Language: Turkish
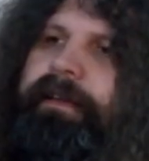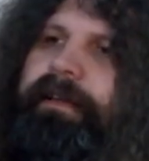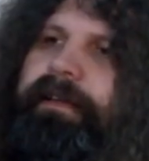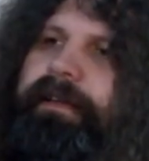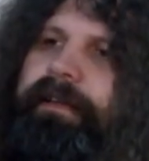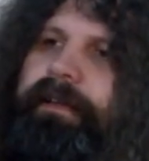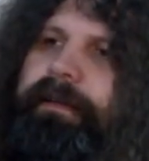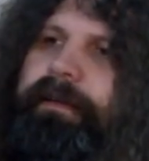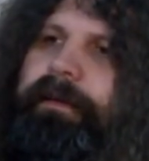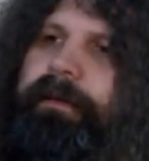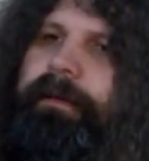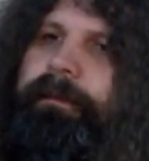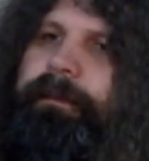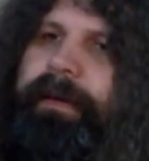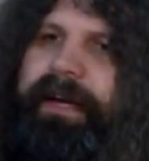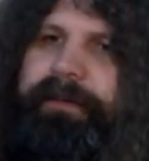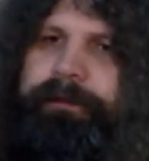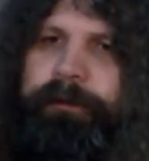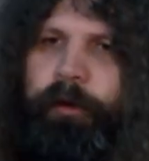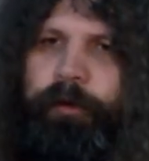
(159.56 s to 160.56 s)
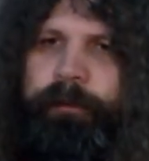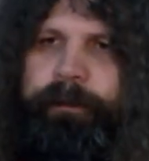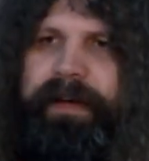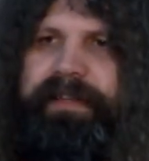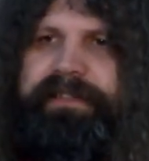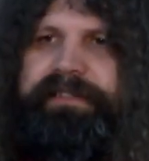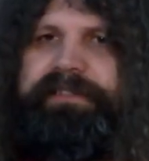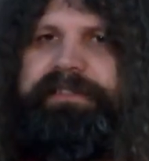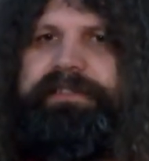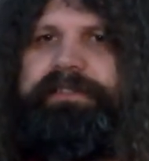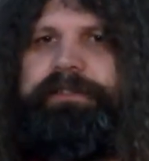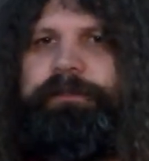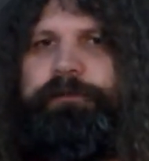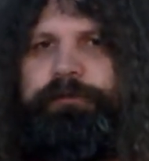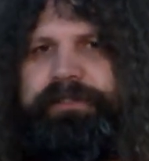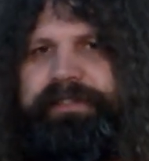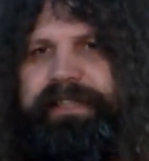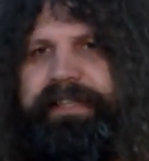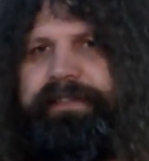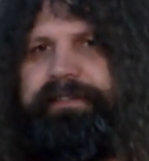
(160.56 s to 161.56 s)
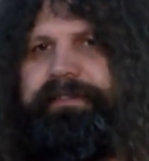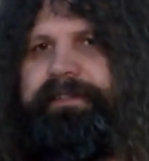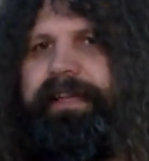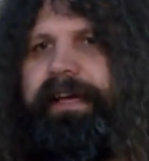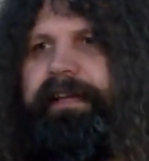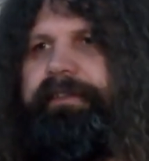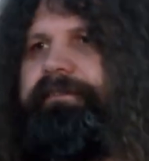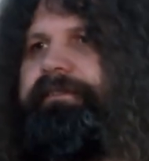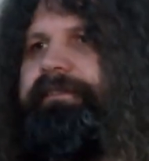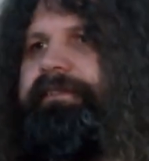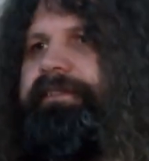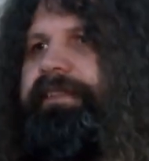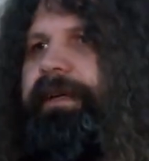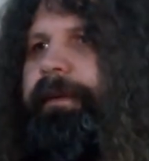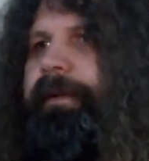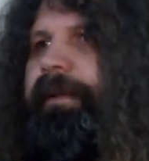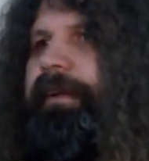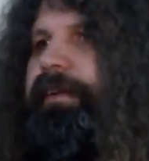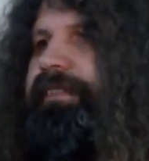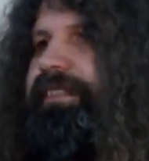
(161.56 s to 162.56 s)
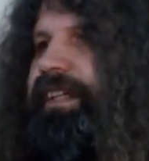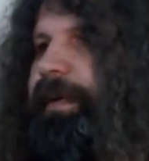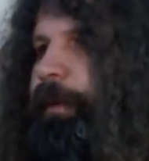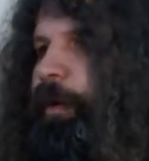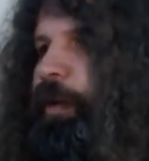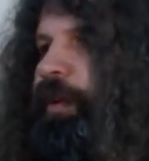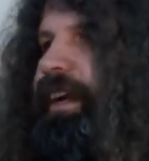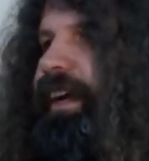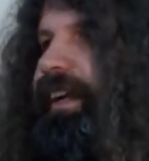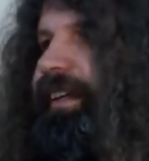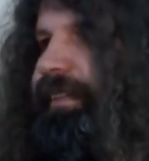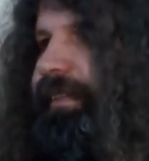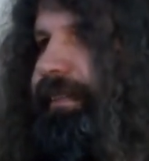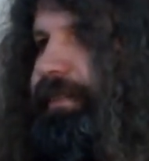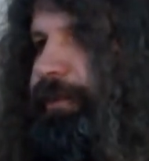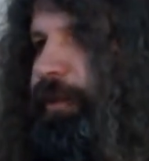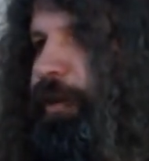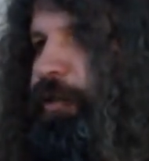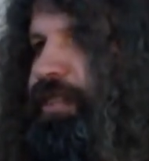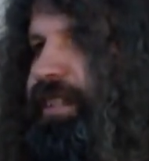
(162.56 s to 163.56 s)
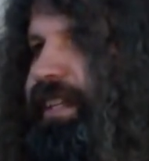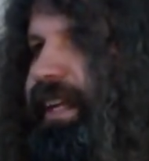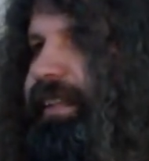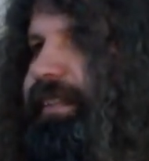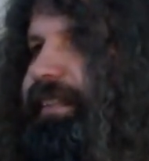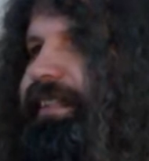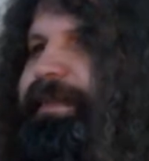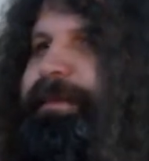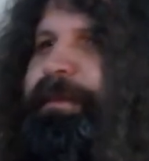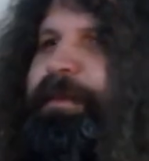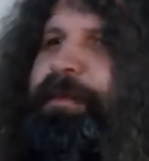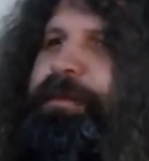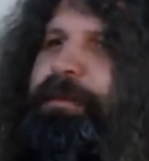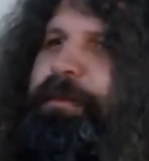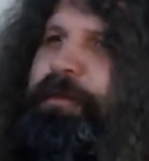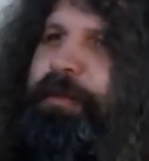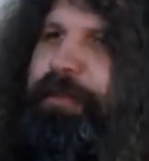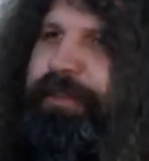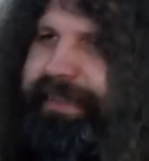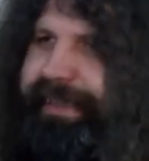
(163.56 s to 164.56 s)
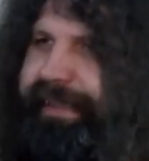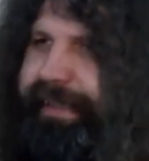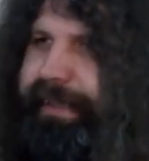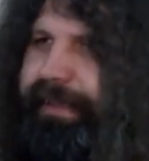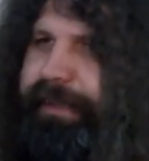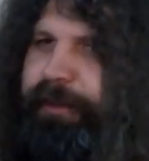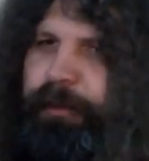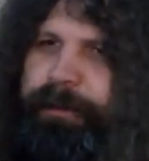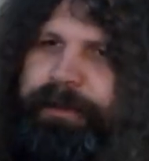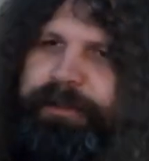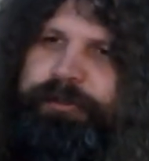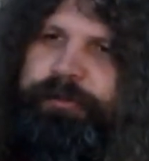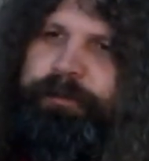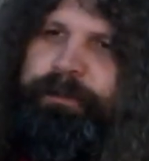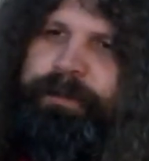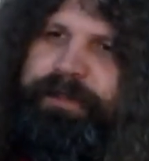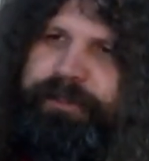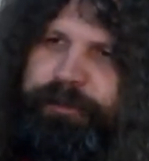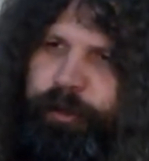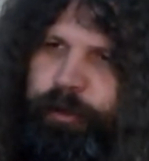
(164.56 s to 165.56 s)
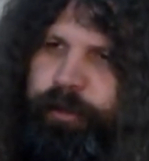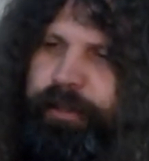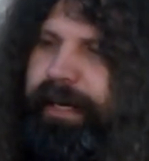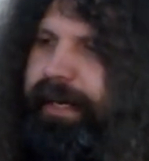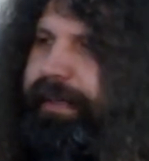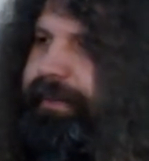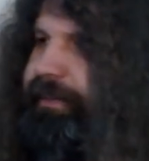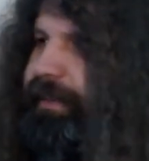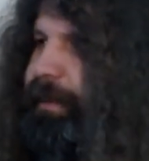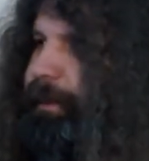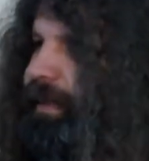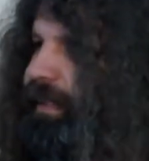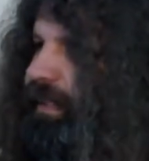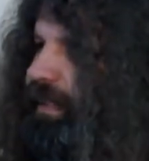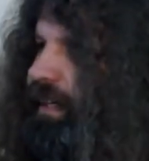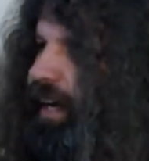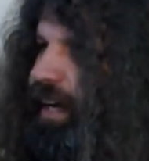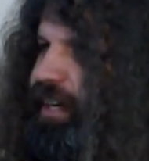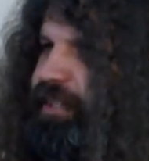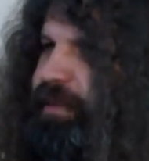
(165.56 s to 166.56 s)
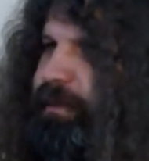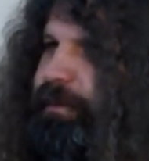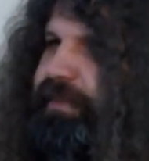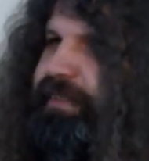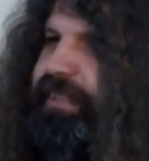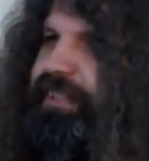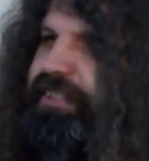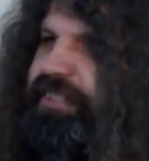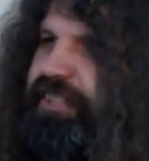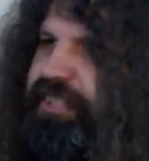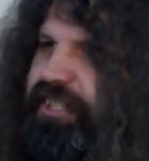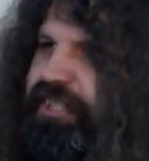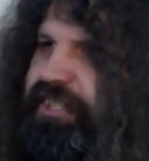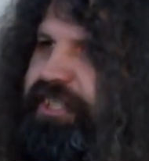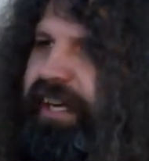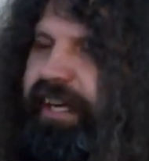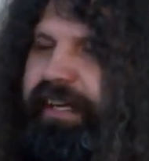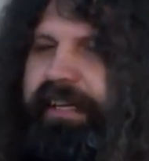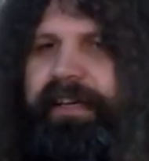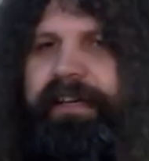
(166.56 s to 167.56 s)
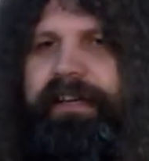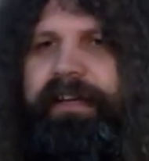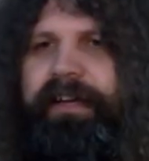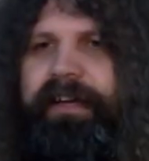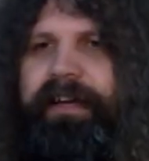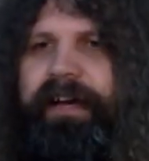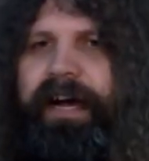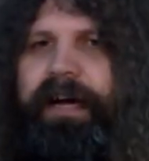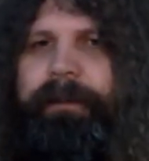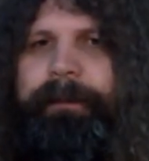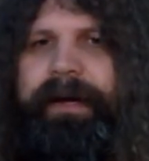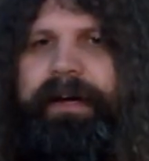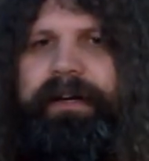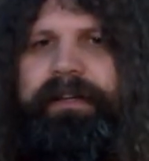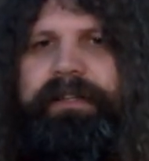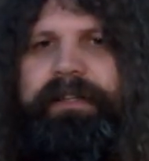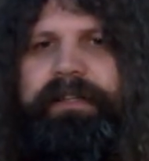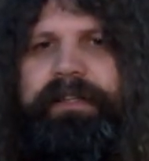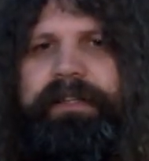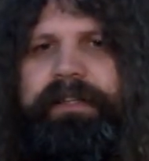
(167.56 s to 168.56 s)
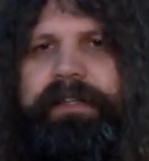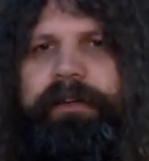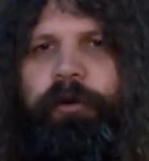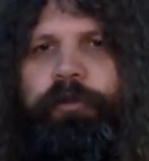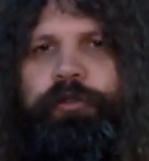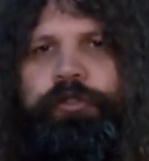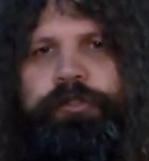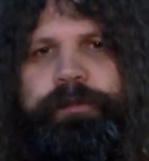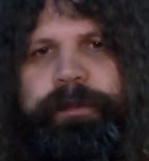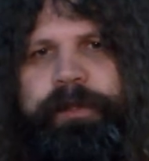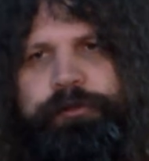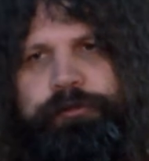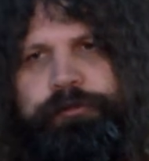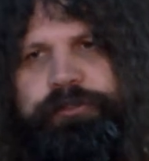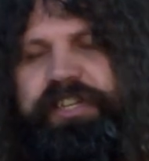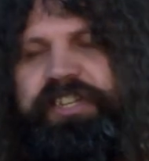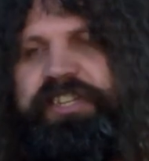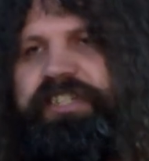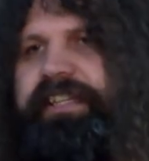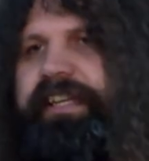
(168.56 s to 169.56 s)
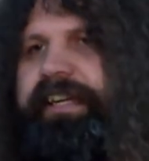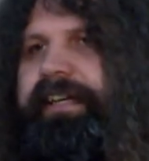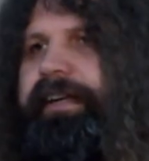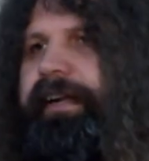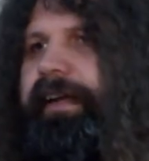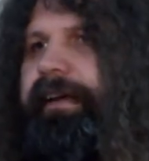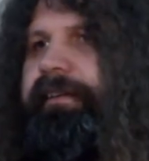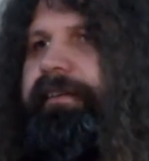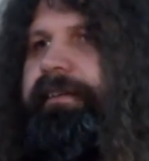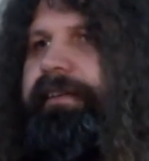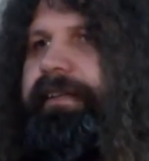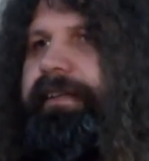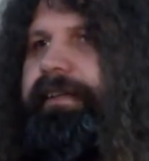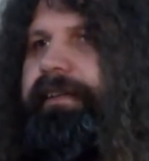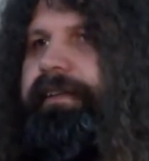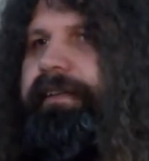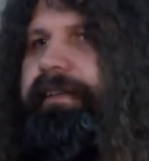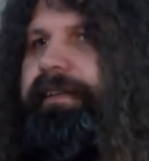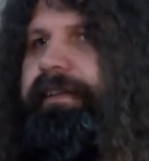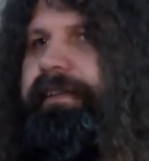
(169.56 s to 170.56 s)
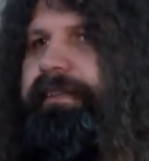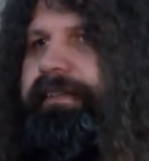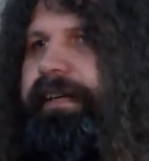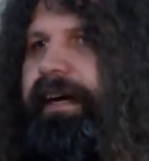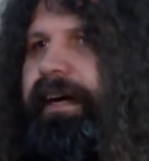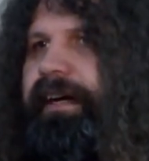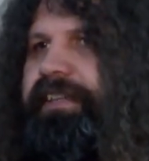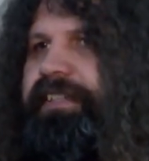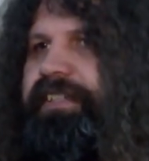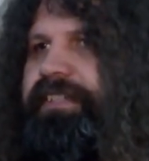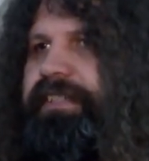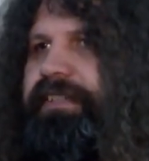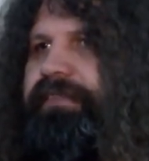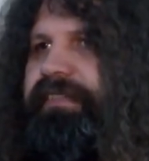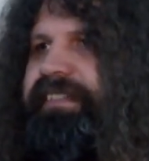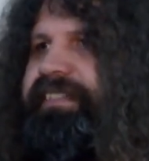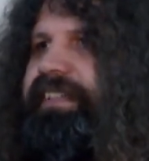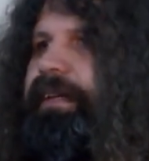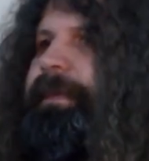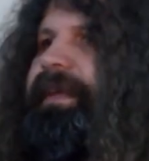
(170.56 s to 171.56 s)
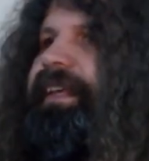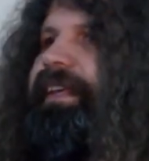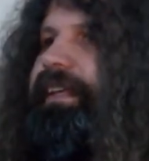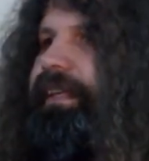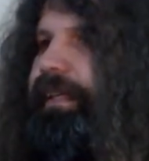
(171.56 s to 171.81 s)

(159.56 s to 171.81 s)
e, performansı üzerinden tam, tam olarak son şeklini bulmuş değil. O bir sürpriz olarak tabii ki karşımıza çıkacak. Ama e, oluşma süreçlerine e, dair ve tabii